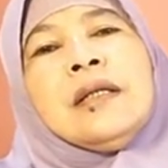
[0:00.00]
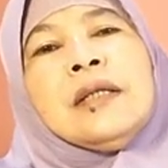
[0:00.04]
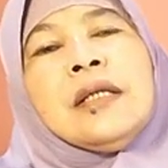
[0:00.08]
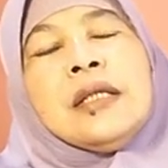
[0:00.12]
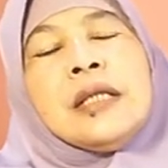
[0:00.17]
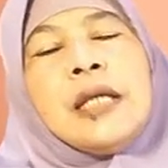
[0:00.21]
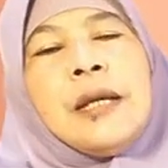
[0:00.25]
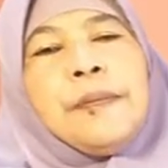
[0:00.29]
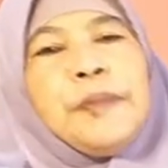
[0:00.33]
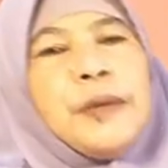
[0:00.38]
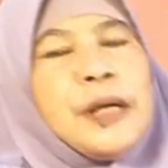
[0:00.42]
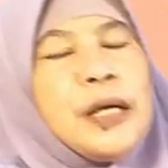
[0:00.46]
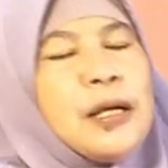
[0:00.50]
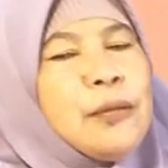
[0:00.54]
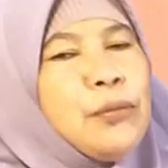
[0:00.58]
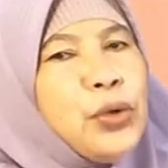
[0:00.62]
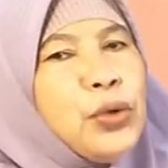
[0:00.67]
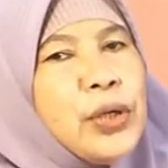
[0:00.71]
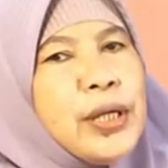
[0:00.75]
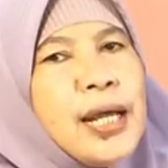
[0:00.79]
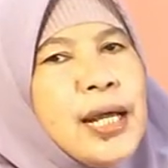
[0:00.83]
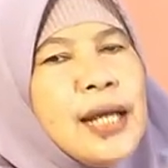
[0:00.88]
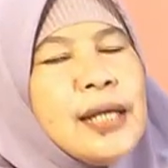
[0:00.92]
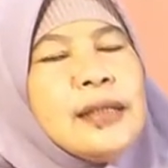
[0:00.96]
Tetapi
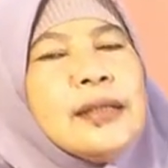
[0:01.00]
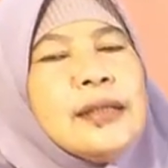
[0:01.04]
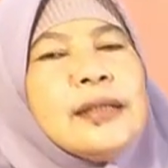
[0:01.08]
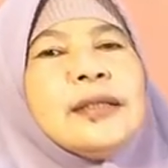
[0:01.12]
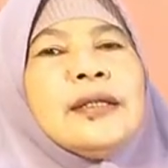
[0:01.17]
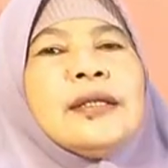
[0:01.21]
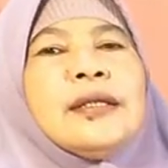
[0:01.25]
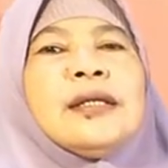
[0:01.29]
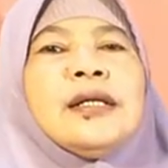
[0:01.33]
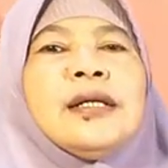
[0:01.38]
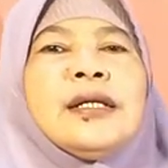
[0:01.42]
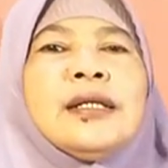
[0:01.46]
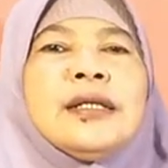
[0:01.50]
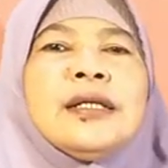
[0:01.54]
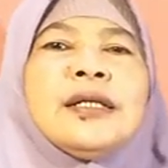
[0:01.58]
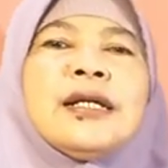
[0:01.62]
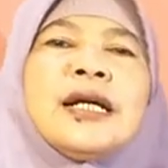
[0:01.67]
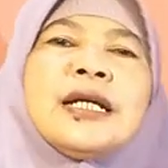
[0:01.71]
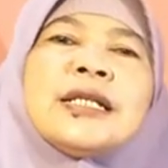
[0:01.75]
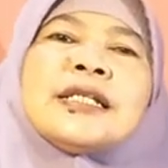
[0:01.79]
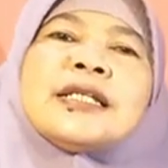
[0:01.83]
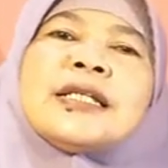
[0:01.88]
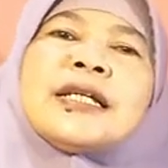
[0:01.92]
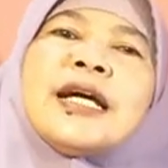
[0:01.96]
kemudian
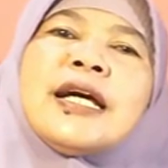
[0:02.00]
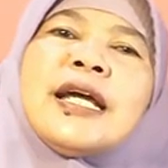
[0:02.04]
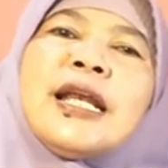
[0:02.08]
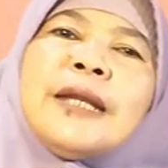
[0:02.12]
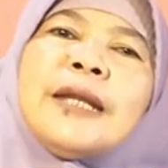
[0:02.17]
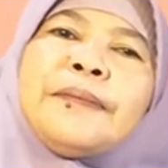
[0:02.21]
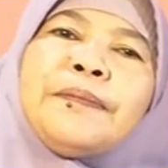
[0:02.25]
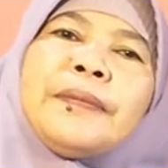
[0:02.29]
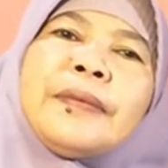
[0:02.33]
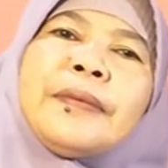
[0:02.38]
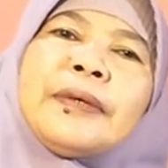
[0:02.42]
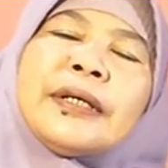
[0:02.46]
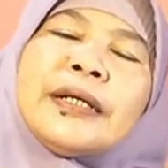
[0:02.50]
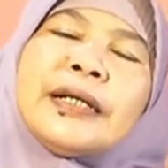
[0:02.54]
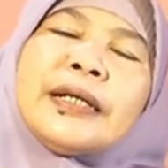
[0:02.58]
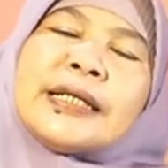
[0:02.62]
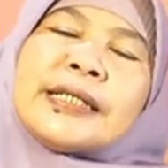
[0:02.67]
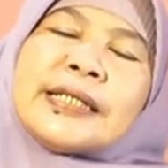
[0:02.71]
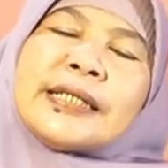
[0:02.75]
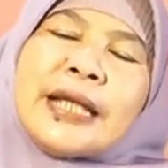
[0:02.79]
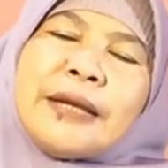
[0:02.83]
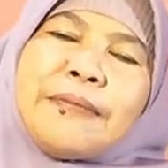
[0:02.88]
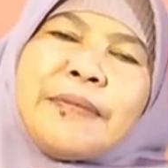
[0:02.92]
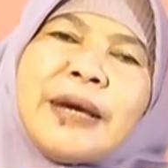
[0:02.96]
dengan segala
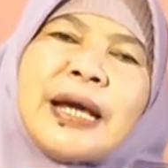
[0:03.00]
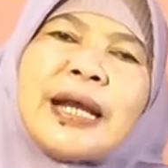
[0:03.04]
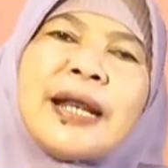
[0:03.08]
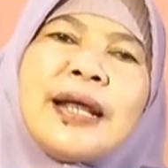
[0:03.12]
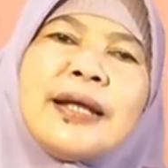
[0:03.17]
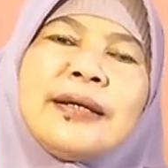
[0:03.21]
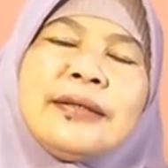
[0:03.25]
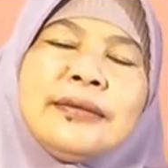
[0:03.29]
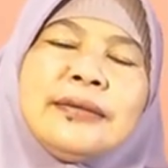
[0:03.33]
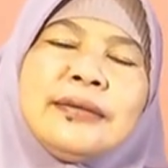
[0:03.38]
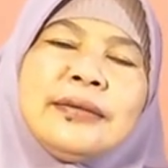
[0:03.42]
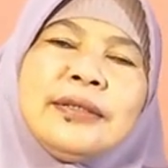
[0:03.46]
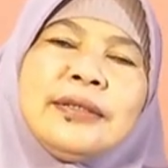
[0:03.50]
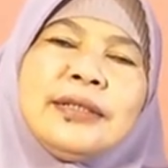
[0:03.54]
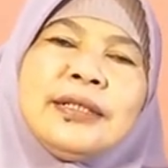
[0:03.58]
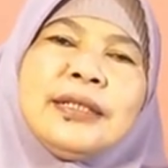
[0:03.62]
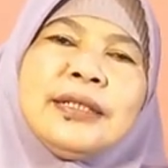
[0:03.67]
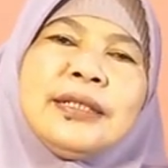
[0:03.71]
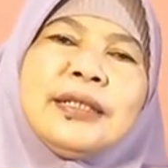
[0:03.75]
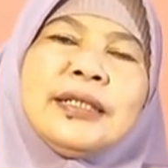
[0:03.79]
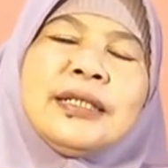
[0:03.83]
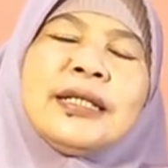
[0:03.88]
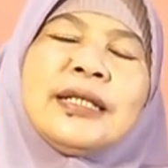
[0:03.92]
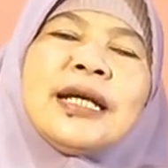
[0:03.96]
kesabaran,
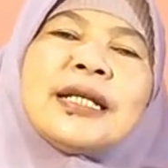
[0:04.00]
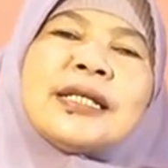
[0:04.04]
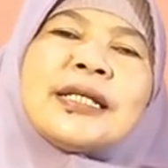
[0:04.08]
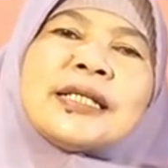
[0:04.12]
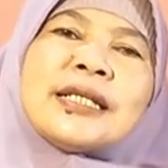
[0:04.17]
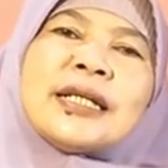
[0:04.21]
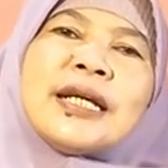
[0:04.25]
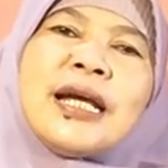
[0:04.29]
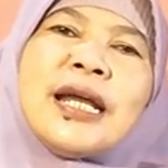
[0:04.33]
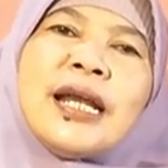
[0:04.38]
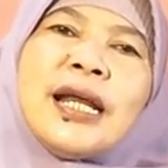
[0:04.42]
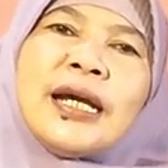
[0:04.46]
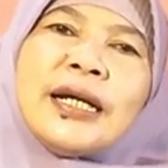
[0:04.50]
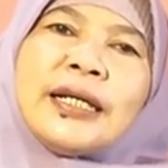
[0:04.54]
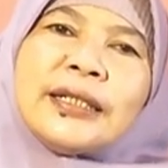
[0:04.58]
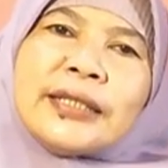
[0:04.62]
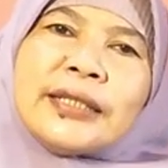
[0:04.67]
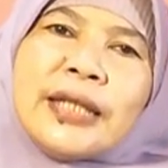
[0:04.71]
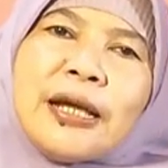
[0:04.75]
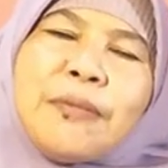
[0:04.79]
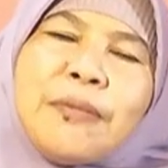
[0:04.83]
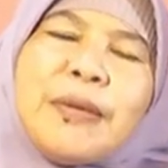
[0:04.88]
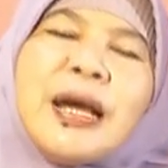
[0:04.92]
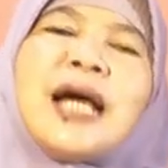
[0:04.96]
dengan segala
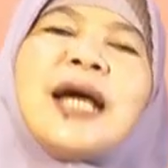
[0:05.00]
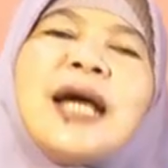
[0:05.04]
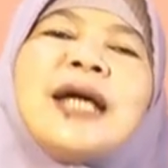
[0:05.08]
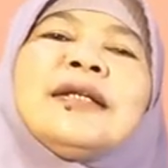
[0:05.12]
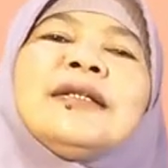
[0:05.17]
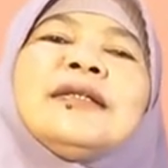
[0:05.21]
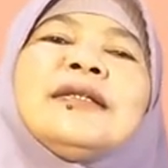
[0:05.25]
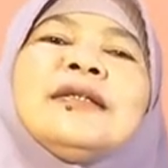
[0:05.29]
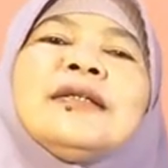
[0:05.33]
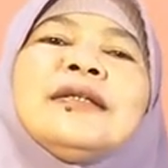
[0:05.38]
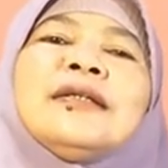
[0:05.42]
ketabahan,